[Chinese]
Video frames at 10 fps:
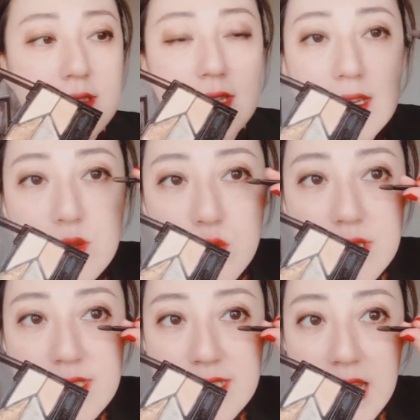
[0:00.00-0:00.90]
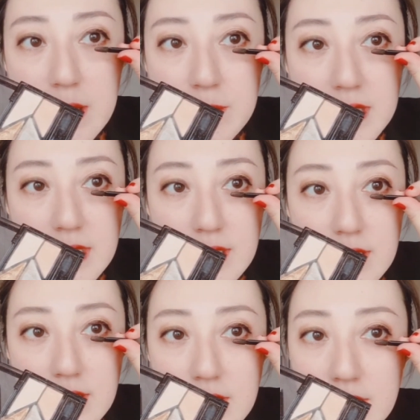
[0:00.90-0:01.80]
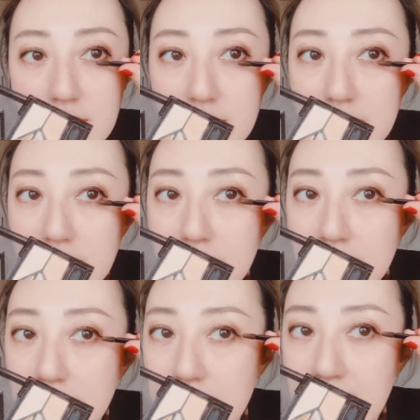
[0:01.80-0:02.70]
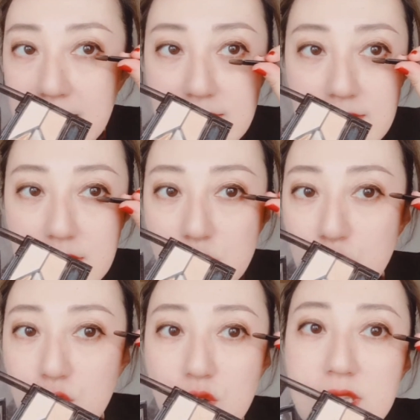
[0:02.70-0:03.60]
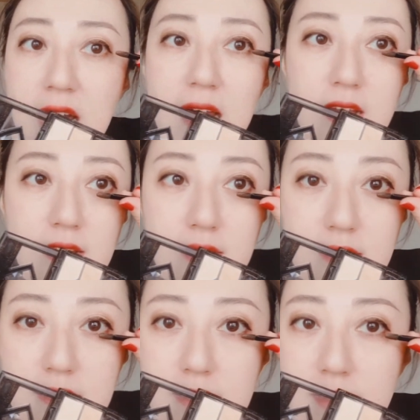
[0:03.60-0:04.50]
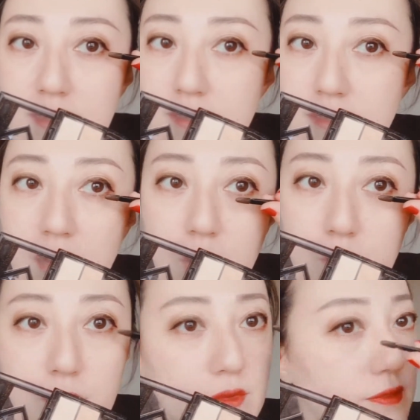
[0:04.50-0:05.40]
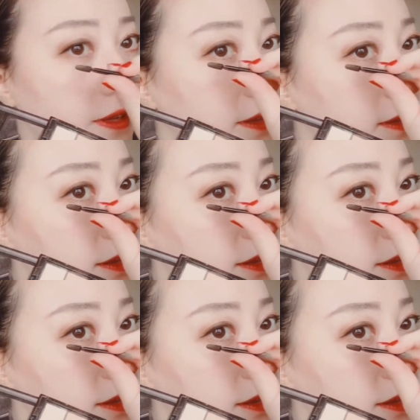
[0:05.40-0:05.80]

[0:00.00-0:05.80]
在最下面下眼睑处又打了一小部分。